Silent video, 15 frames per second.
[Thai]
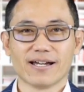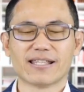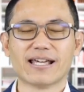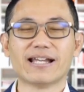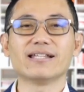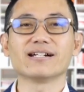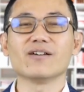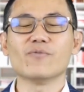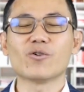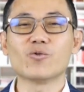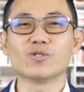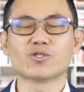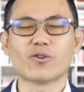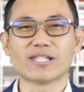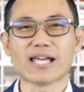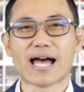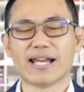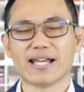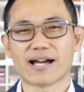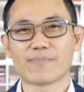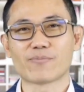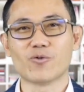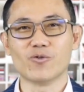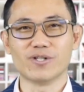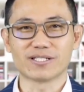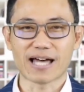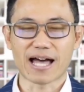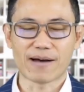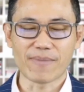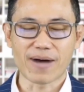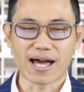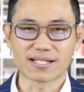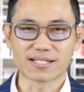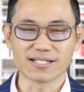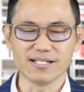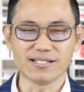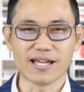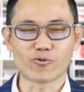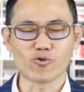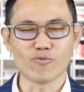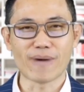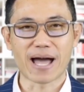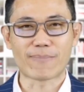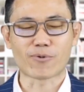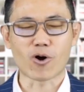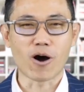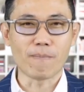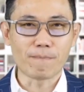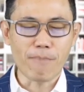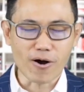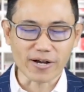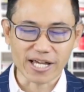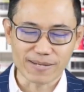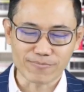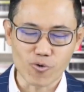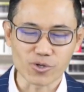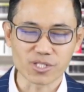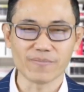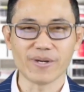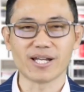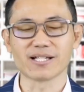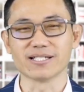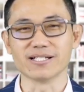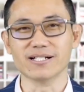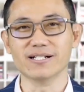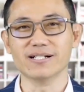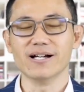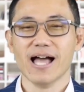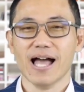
ดังนั้นถ้าเกิดว่าคุณสนใจนะครับ คุณสามารถซื้อในรูปแบบของ Pocket Book ซึ่งเป็นหนังสือ